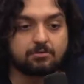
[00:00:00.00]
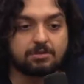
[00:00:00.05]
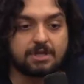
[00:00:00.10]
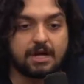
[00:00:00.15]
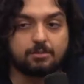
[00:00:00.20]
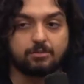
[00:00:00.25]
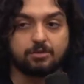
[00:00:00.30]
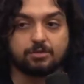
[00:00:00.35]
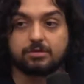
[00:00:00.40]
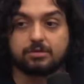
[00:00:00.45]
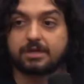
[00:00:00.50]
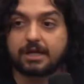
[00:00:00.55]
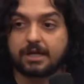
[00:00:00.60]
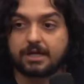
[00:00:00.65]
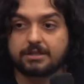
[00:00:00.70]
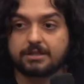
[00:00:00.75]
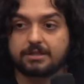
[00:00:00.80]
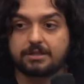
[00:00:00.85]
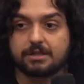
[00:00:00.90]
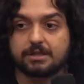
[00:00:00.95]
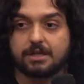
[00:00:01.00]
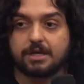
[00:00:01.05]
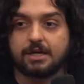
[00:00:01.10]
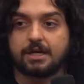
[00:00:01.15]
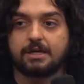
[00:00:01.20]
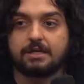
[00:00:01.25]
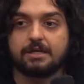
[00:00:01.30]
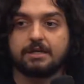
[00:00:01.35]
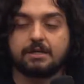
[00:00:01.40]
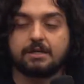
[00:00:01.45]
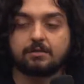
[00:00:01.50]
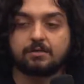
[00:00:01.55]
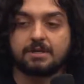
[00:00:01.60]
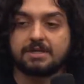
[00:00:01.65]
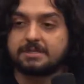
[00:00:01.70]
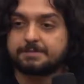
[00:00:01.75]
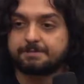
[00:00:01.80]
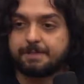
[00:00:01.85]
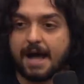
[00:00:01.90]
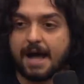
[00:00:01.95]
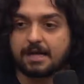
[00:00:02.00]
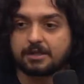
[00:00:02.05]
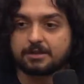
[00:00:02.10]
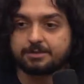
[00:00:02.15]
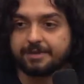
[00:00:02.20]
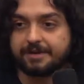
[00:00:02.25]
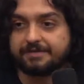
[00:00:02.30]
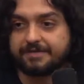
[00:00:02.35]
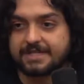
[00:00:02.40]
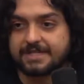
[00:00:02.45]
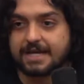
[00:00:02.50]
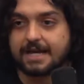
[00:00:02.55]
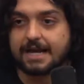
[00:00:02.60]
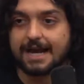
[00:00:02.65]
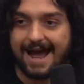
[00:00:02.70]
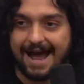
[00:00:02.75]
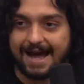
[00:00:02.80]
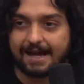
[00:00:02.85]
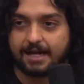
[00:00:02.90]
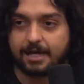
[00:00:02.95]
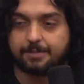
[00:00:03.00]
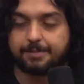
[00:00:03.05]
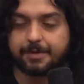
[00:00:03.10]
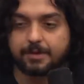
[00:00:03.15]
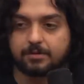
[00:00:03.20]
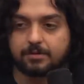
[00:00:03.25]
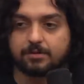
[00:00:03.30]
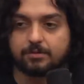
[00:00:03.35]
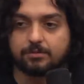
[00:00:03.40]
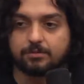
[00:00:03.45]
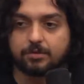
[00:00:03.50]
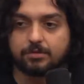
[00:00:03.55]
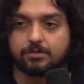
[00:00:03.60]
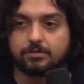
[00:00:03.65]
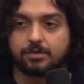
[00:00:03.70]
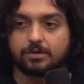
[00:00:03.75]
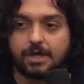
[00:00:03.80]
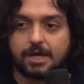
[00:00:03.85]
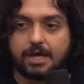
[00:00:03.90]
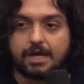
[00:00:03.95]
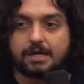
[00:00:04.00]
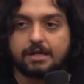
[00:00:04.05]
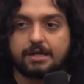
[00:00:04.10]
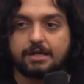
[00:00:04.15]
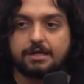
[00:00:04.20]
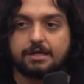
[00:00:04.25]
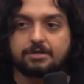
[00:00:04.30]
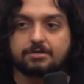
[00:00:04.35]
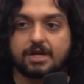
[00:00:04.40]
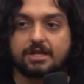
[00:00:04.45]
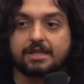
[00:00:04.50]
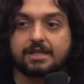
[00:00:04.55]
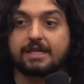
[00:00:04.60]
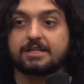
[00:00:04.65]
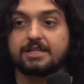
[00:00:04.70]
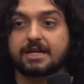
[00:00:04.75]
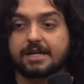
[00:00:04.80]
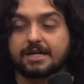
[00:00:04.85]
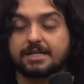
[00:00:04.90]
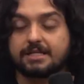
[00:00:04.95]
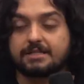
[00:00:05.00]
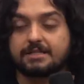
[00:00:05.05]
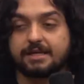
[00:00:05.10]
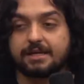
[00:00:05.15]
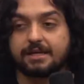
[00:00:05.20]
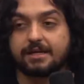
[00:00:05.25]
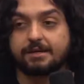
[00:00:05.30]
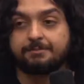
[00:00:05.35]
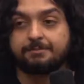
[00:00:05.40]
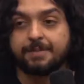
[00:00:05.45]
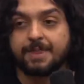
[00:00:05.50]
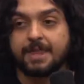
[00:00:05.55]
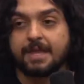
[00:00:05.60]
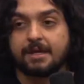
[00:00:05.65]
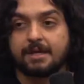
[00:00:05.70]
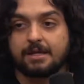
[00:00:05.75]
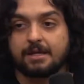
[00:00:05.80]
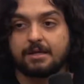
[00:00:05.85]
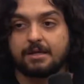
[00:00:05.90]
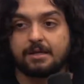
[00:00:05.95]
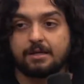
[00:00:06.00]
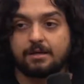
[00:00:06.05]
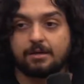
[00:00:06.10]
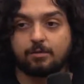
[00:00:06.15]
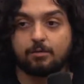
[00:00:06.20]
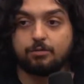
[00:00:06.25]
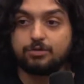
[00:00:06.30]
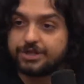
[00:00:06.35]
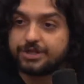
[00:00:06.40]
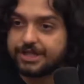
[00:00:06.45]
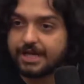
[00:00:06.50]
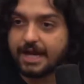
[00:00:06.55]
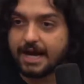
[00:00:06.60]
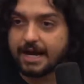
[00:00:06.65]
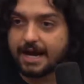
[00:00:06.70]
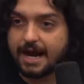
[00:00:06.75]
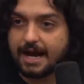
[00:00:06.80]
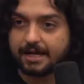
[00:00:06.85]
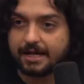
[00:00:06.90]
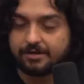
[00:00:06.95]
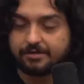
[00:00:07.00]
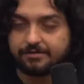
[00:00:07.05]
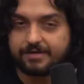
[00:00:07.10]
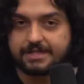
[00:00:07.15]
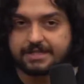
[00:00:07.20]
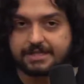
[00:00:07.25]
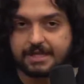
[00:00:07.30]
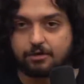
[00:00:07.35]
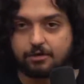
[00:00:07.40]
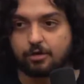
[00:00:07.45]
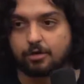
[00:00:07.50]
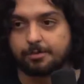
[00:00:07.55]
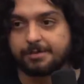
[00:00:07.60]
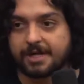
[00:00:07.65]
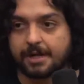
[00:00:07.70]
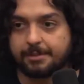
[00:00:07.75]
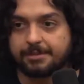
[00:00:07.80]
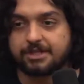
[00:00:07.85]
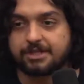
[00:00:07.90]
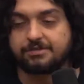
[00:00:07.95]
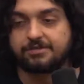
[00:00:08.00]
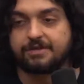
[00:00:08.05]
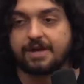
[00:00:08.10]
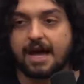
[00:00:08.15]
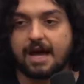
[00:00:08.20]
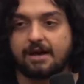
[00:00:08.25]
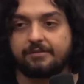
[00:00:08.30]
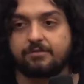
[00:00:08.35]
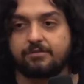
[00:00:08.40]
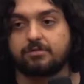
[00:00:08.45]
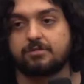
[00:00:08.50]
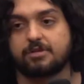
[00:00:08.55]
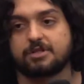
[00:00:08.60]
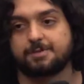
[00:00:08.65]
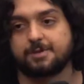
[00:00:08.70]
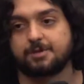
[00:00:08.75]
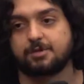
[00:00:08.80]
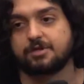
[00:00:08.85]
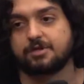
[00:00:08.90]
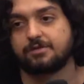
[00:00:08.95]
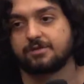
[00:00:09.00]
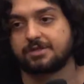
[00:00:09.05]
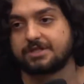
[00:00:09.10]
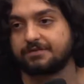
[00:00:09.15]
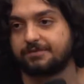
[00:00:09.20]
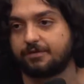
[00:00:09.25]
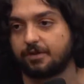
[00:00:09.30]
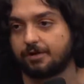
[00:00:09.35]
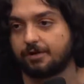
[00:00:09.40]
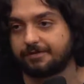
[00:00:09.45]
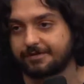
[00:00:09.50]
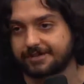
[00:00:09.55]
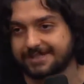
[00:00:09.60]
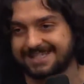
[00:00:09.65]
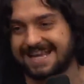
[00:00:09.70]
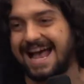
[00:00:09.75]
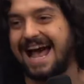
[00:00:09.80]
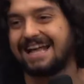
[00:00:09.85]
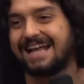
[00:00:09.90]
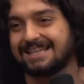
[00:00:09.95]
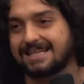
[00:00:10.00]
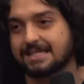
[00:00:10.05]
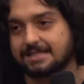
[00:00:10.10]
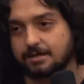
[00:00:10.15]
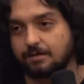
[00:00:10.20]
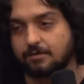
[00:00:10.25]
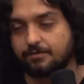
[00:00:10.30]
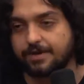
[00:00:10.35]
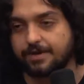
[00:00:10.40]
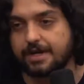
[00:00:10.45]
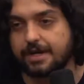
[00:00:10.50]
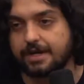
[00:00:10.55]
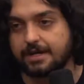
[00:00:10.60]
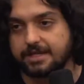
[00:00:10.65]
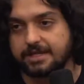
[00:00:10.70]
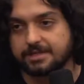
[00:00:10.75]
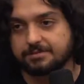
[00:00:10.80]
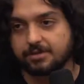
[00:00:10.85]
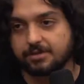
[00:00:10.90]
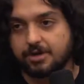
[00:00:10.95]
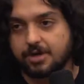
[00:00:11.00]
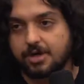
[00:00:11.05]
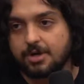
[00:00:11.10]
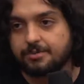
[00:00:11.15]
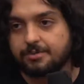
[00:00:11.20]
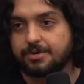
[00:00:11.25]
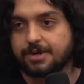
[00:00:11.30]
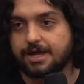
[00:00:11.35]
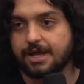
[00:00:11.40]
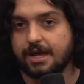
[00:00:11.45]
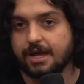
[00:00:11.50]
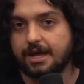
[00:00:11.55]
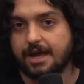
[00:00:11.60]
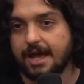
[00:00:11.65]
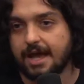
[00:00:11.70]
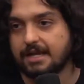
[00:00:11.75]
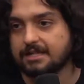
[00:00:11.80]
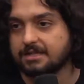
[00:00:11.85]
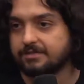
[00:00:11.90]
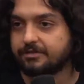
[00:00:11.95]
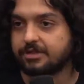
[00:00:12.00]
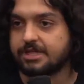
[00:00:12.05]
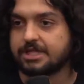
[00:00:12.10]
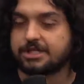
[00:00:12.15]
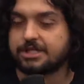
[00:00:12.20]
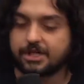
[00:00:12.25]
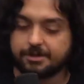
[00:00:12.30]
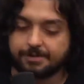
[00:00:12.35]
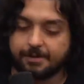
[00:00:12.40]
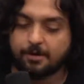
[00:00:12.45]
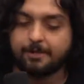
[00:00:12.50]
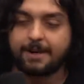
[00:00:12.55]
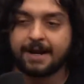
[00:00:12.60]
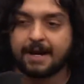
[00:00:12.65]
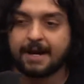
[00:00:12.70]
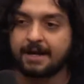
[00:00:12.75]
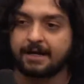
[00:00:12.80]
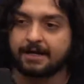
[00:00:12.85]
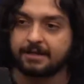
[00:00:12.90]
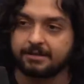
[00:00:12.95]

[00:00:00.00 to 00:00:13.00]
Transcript: está muito grande e não tem espaço para fazer carne para todo mundo, e isso aí tende a crescer. E um dia a carne não vai ser economicamente viável, então as pessoas vão ser forçadas a um veganismo porque elas não vão ter dinheiro para comprar carne.